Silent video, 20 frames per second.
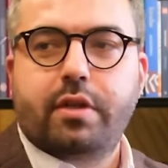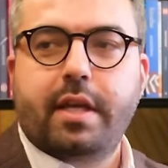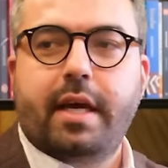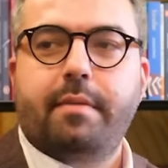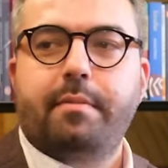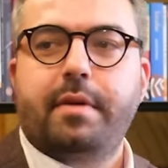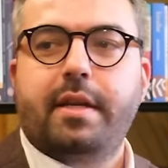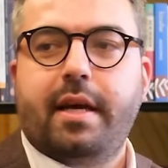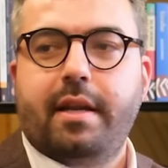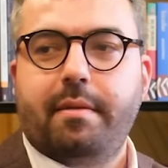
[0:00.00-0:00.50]

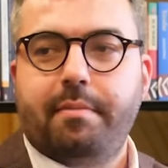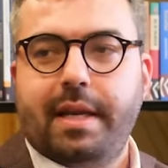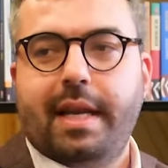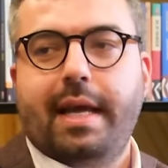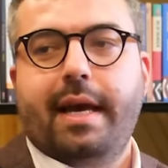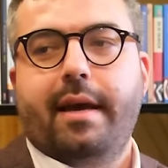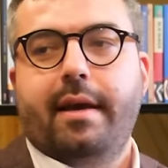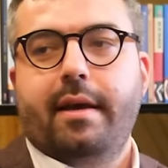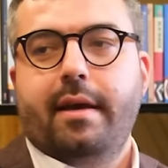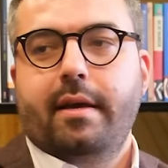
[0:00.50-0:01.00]
terminal
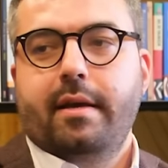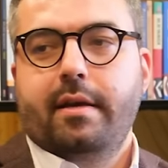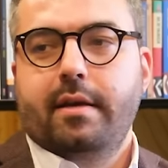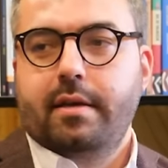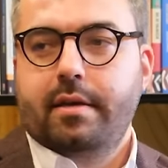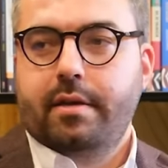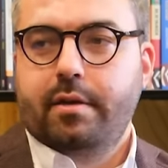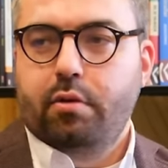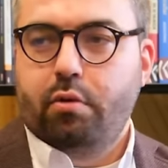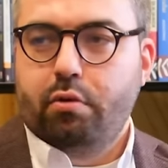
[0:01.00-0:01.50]
bile ee,
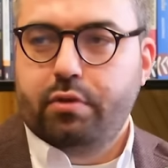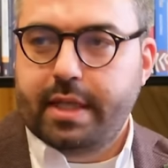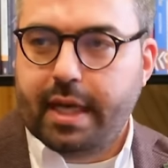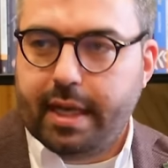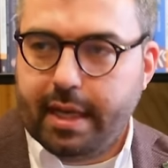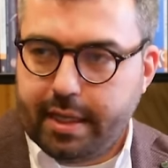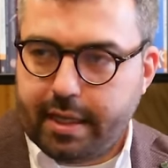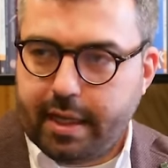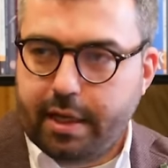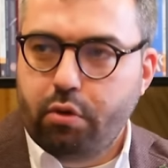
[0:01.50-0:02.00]

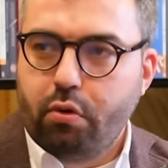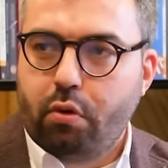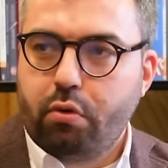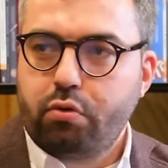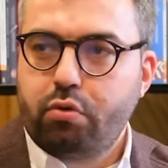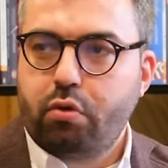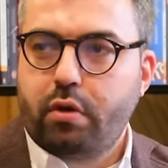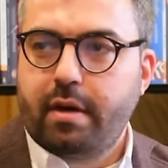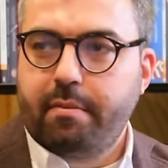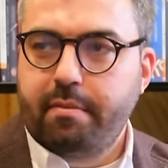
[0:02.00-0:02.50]
özellikle
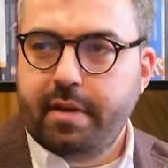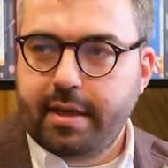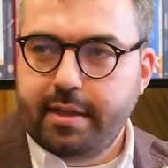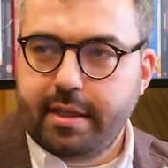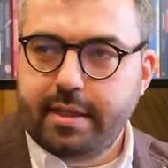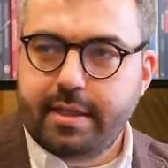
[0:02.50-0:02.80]
yoğun dönemlerde